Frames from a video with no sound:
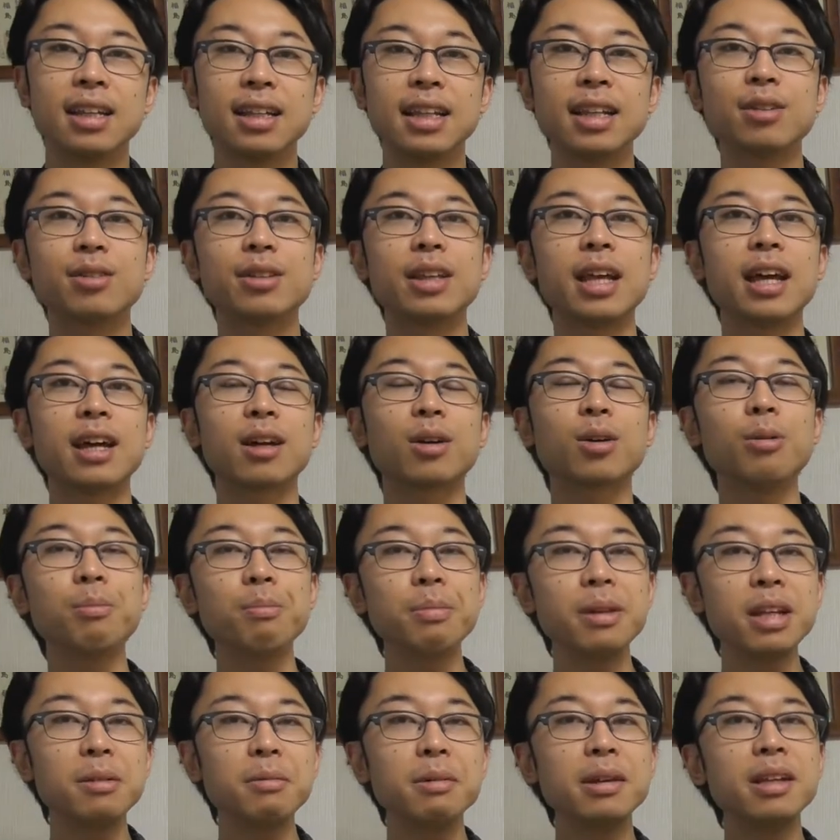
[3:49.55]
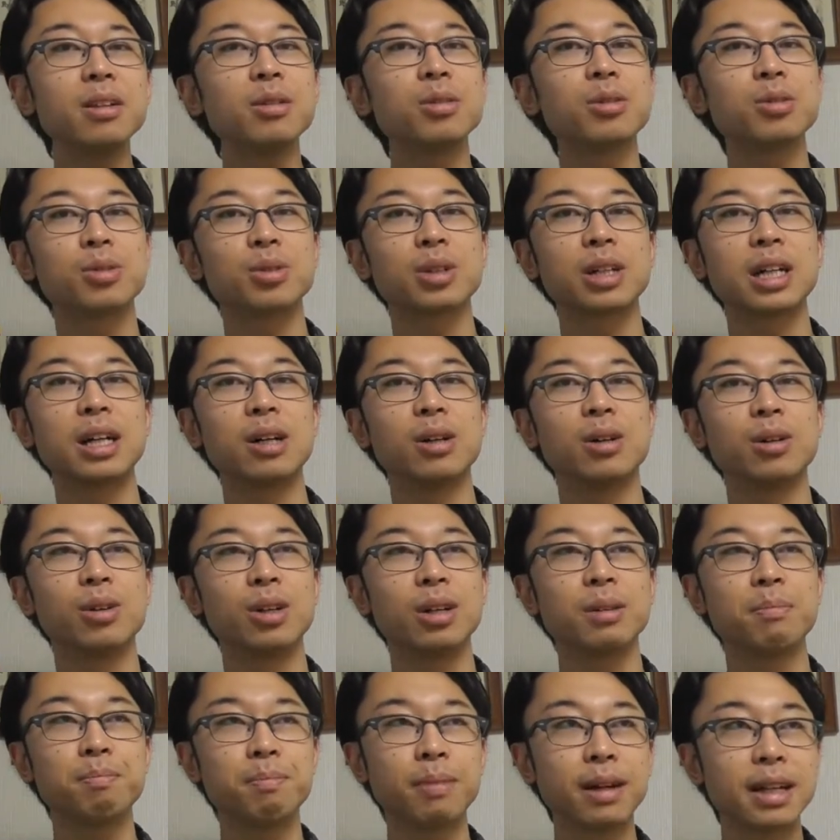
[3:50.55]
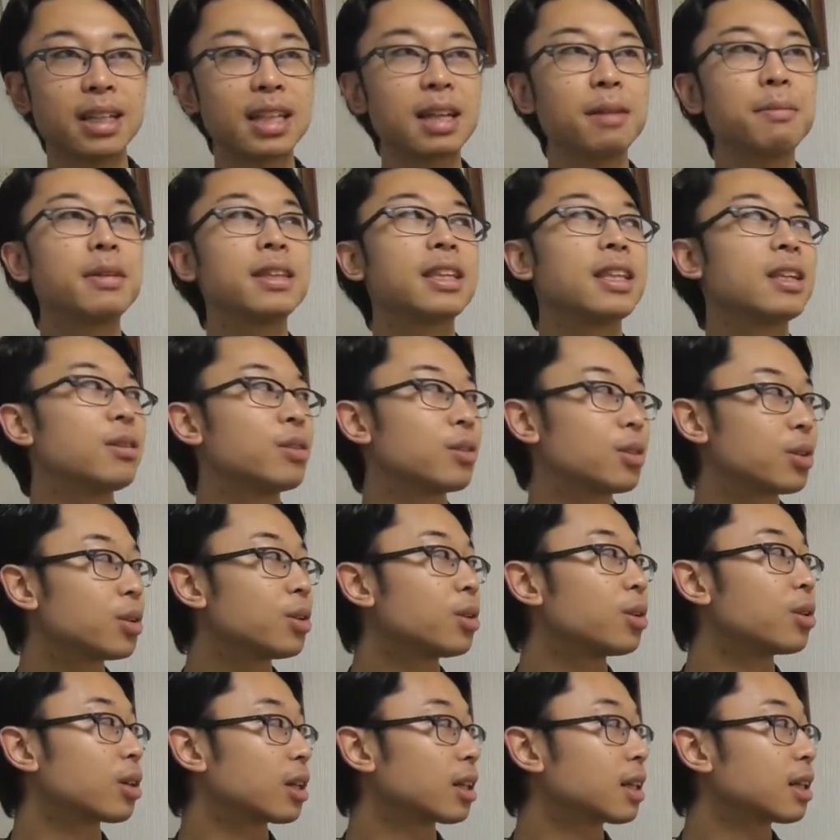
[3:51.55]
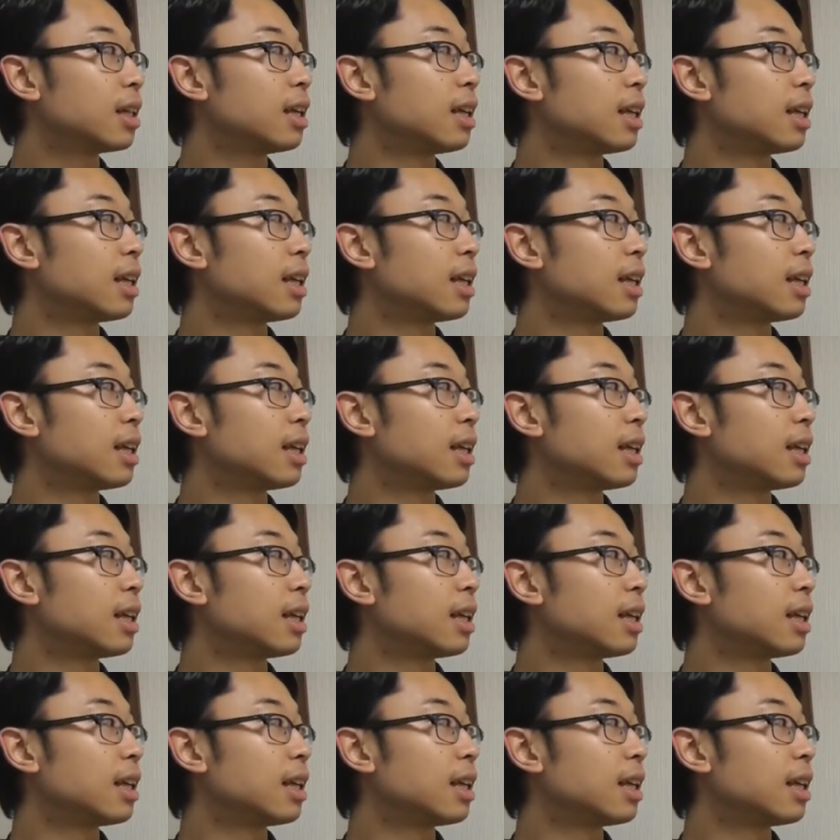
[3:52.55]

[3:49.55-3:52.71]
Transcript: なのでコンビニ弁当とかをいっぱい食べてると、